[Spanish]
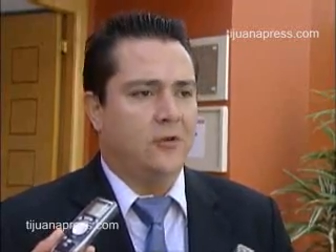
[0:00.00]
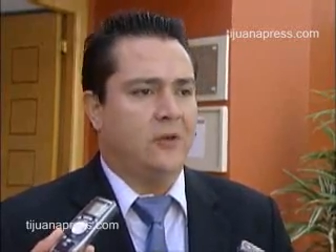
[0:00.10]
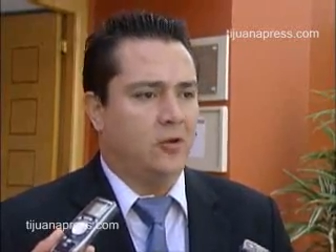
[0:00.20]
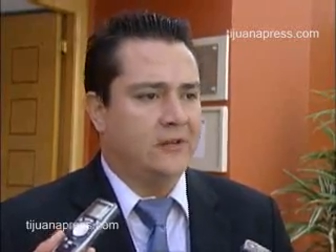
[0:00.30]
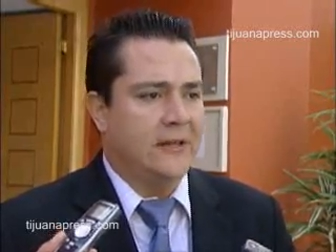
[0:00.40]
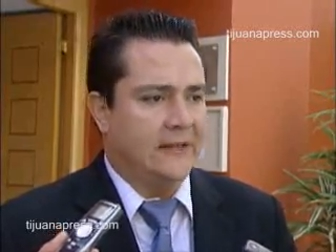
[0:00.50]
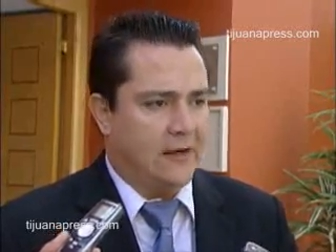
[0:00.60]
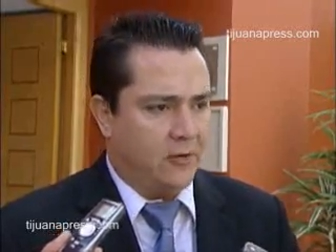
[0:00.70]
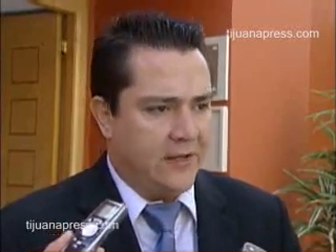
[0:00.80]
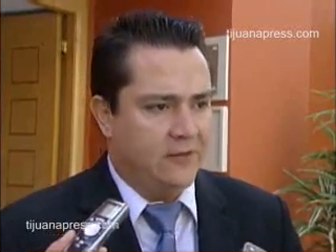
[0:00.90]
Unidos en contra del
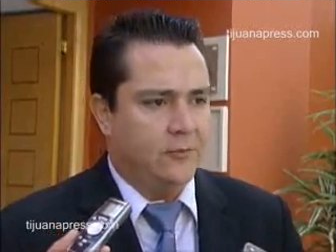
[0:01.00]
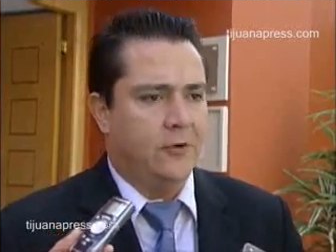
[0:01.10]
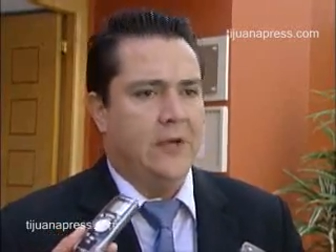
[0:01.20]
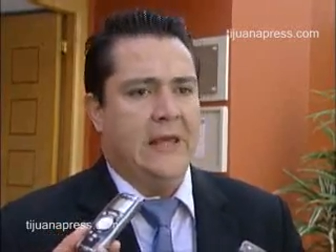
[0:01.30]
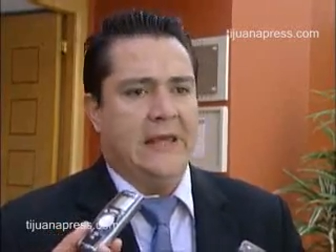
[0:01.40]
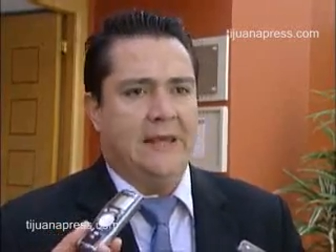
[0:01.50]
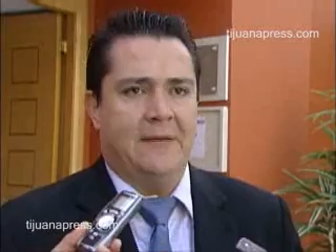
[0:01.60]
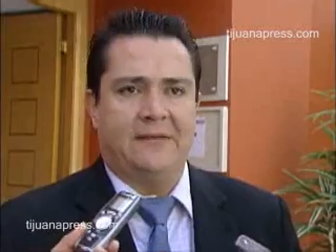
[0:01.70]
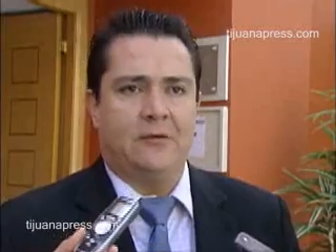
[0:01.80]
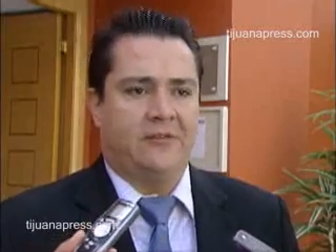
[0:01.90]
terrorismo y
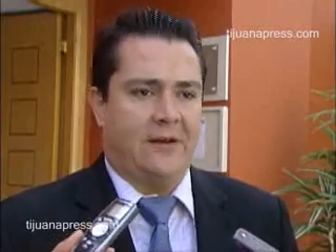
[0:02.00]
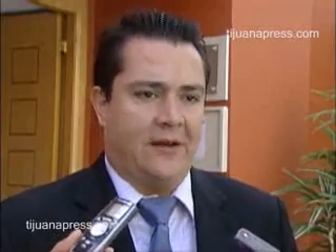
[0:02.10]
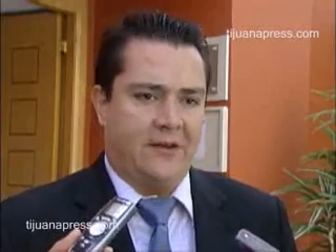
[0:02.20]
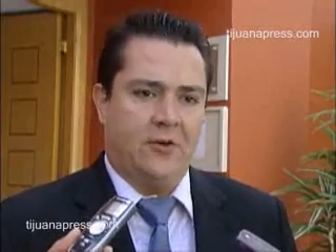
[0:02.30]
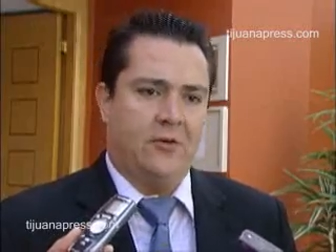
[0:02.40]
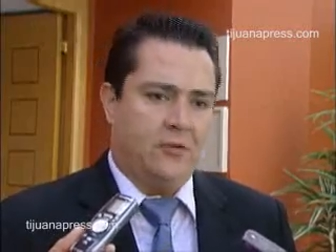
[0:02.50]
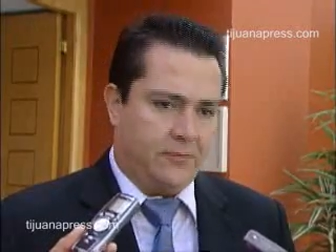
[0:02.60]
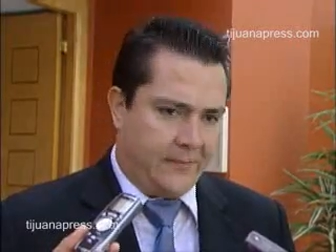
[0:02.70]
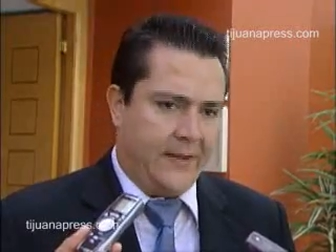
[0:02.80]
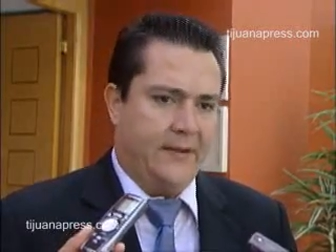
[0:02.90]
más a nuestra
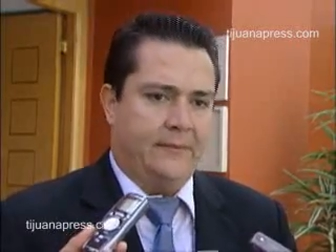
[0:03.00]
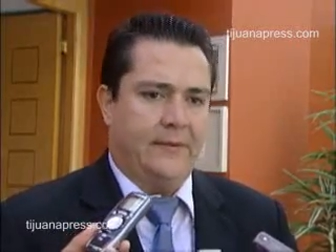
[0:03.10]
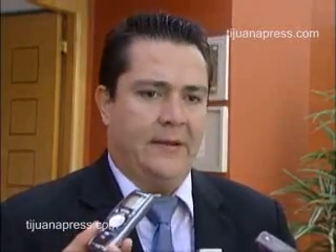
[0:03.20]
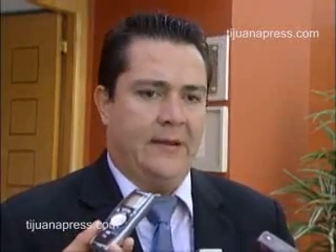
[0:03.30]
región, eh,